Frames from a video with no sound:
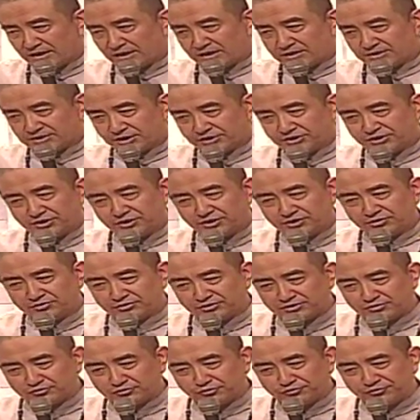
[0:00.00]
身心的修
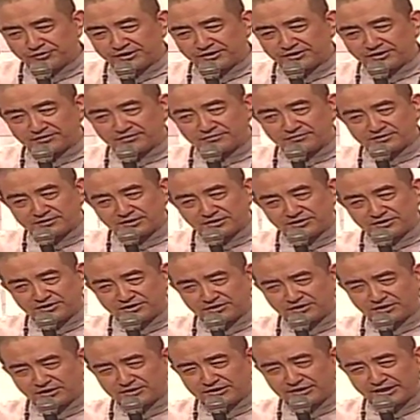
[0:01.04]
持无非是身
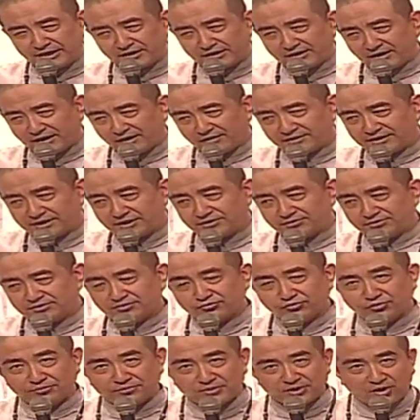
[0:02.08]
心的健康，也就是
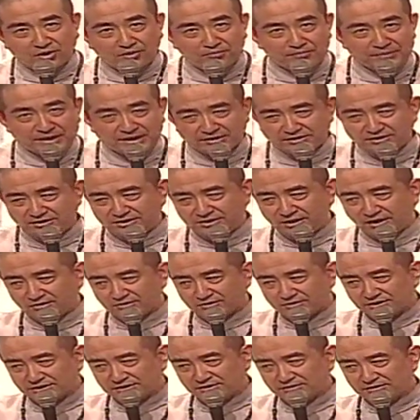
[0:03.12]
我们要明
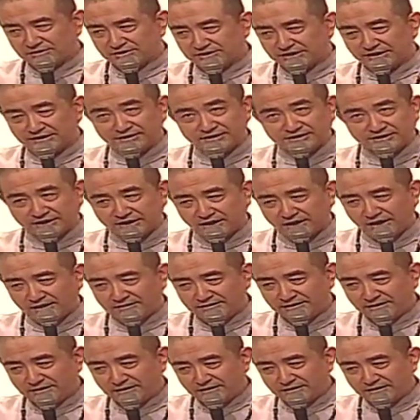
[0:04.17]
相示心，心安。